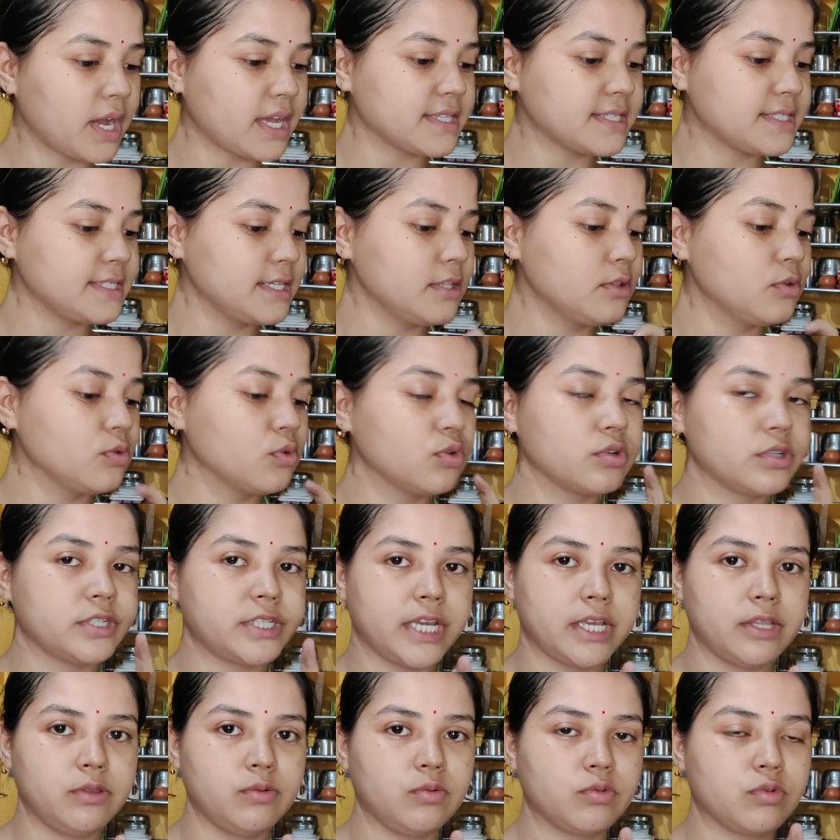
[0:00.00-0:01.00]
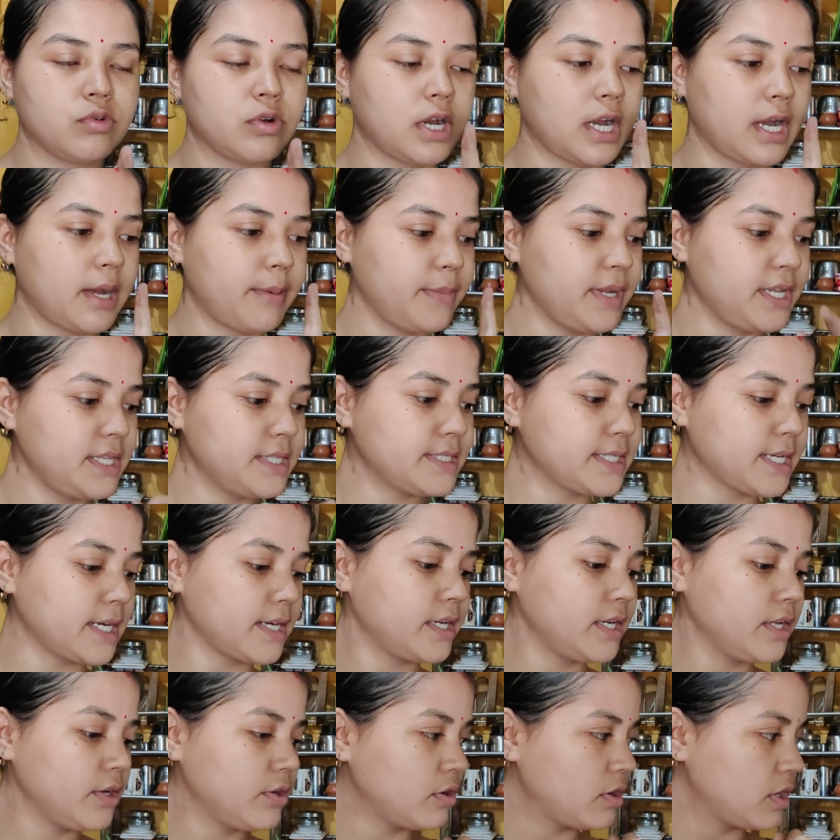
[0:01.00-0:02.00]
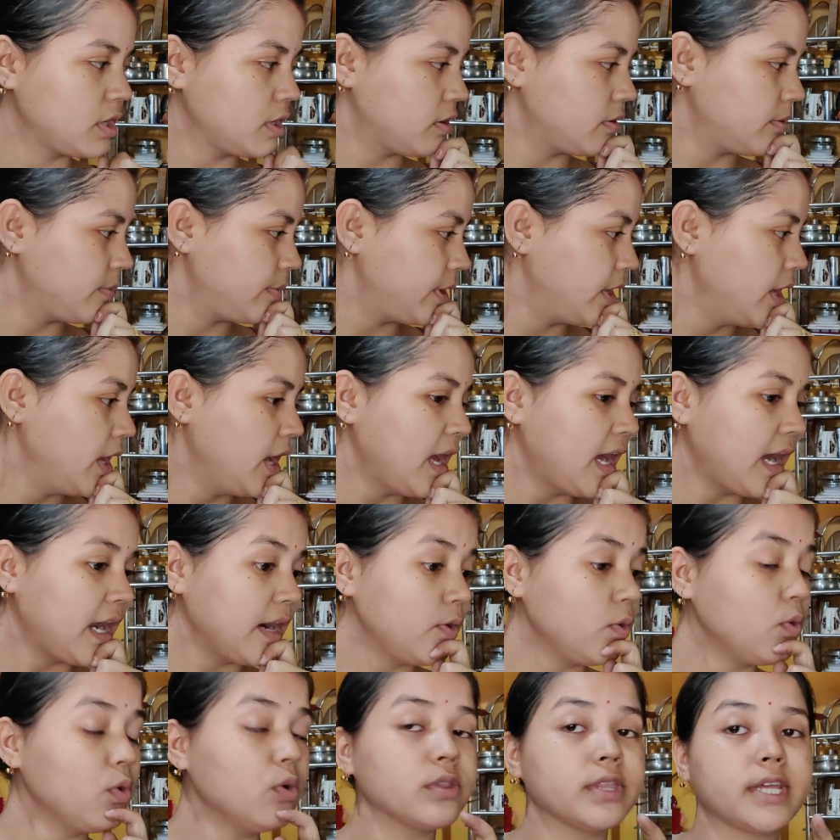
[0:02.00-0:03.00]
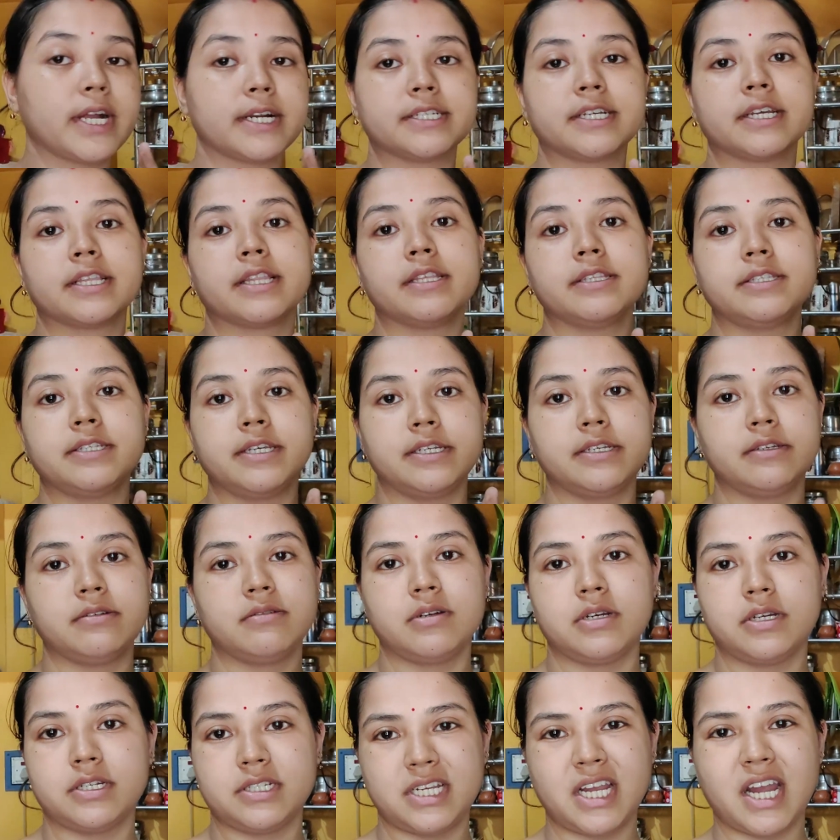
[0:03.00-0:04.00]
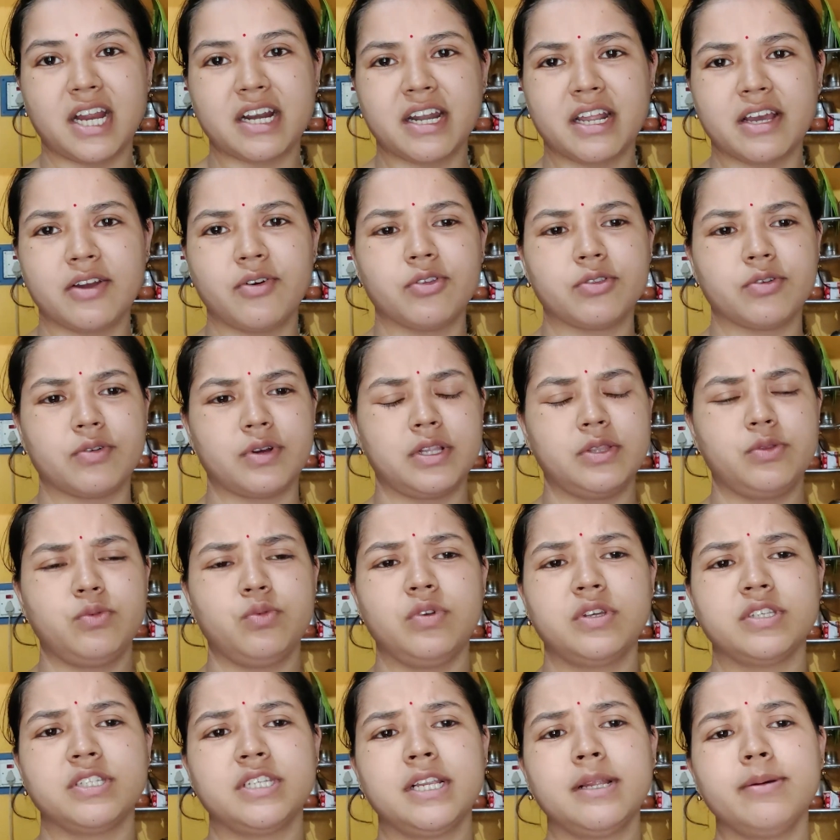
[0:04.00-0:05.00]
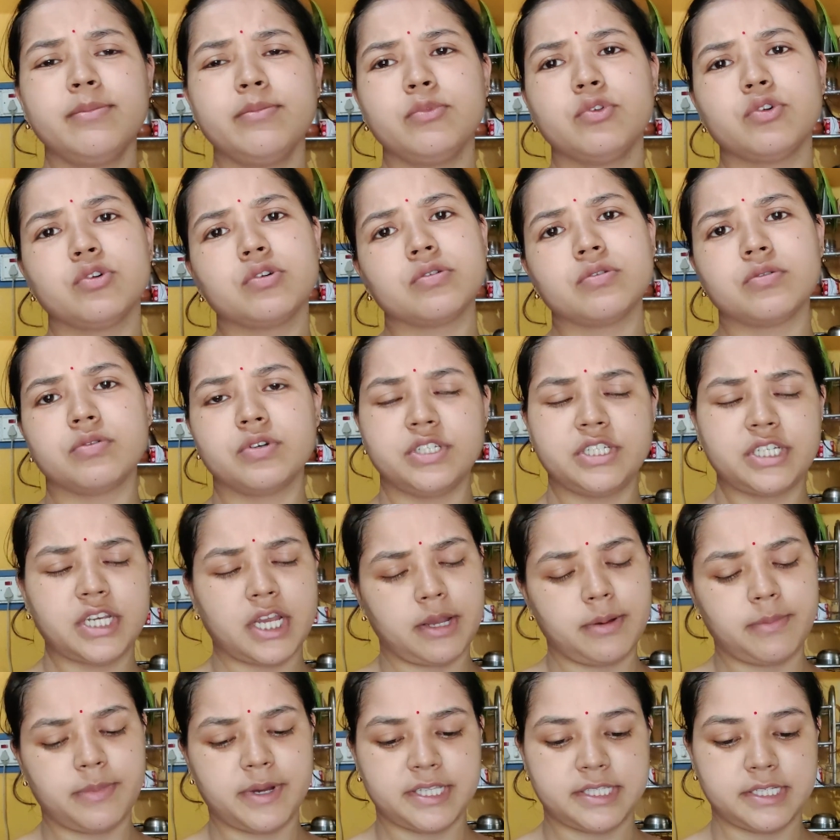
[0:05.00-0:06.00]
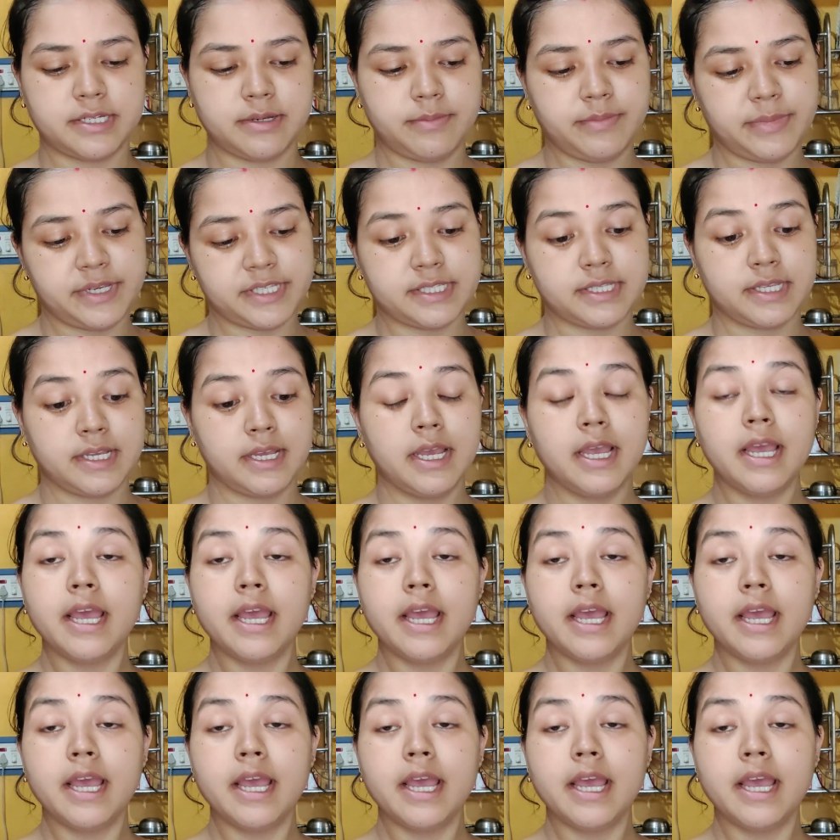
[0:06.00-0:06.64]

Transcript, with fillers: আছে তো সেই দুটো আমের চাটনি করা হবে আর ও তার সাথে যে শাকটা গতকাল তুলেছিলাম তো ওই শাক ভাজা ব্যাস